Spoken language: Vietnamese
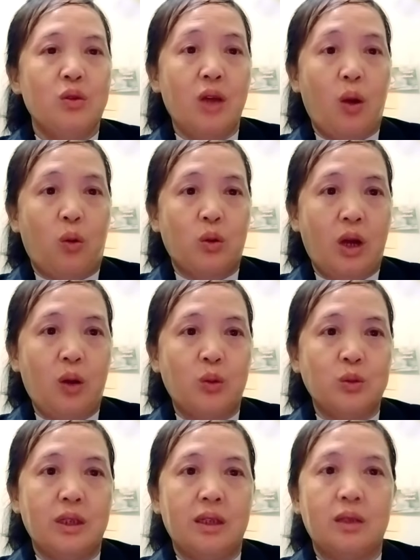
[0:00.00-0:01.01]
nhậu
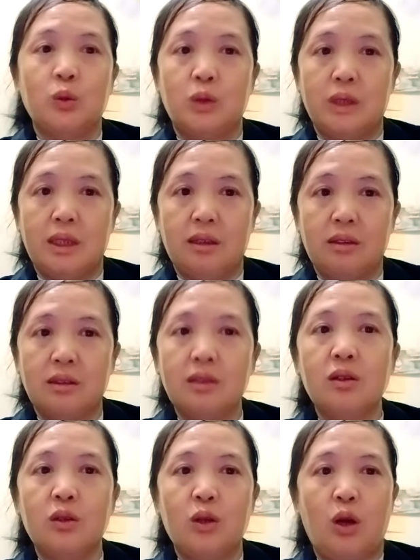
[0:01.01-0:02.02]
thâu chỉ tụt chính tới
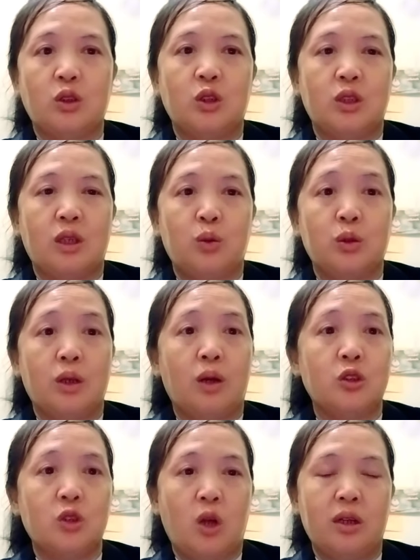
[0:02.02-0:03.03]
tứ lò chỉ tàu
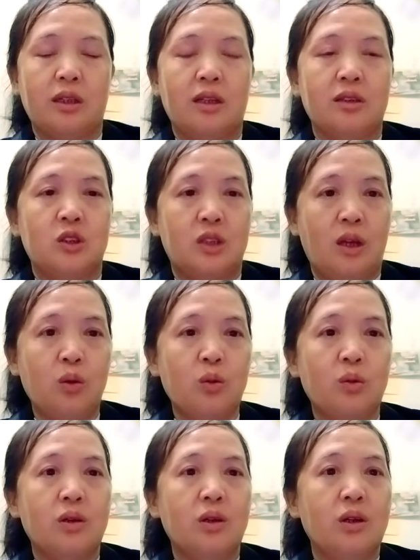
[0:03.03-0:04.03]
cho cho lại là chỉ
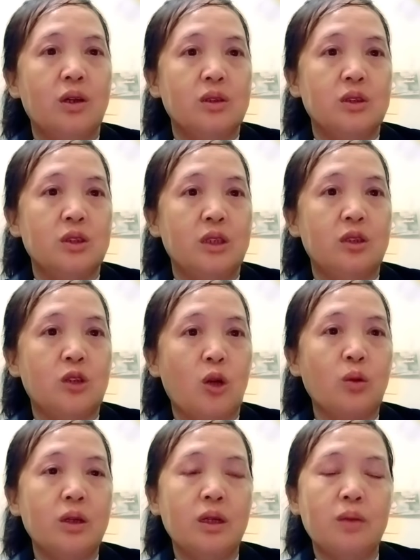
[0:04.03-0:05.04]
tàu
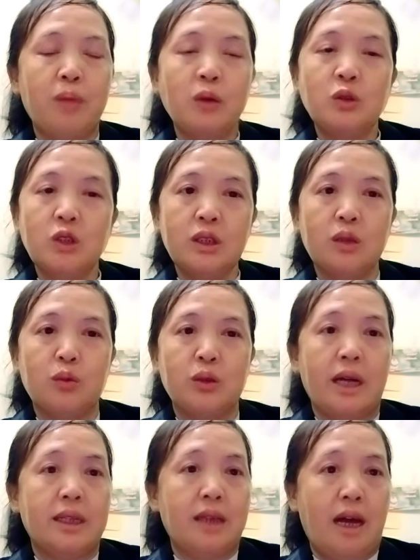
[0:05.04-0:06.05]
rong li bao chiếc xe
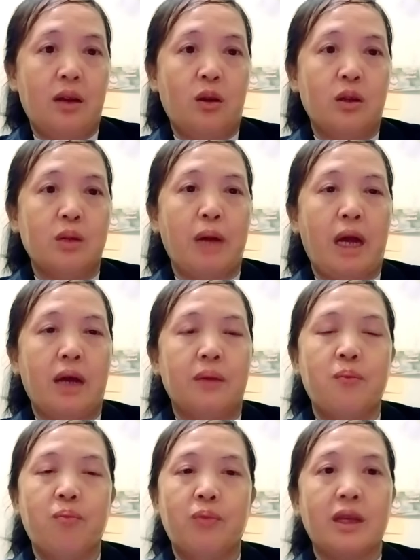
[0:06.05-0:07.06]
nhà ta lò nó mà
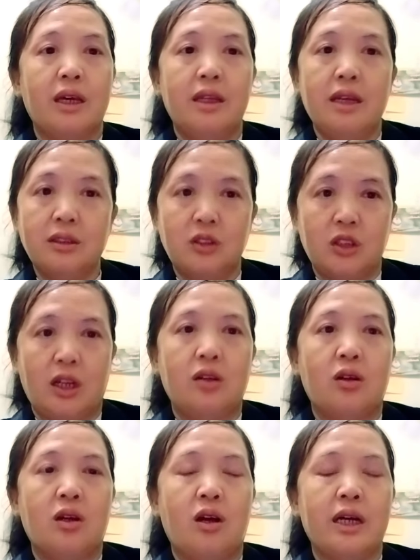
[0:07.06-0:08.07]
dân chẳng
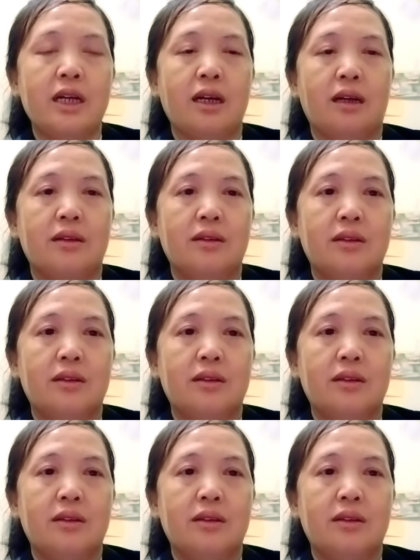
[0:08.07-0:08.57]
lò lò nữa